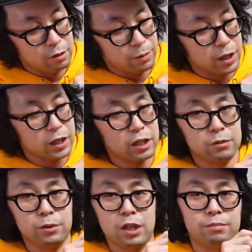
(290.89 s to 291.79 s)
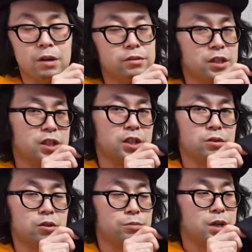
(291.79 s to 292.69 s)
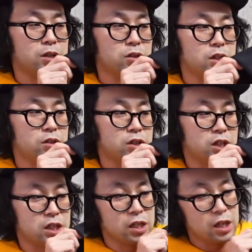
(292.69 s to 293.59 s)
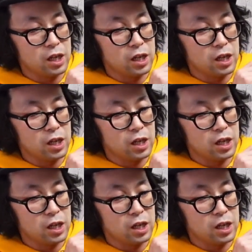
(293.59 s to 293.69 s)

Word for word: まあ、価格もね、マウンテンジャケットよりも安いですし、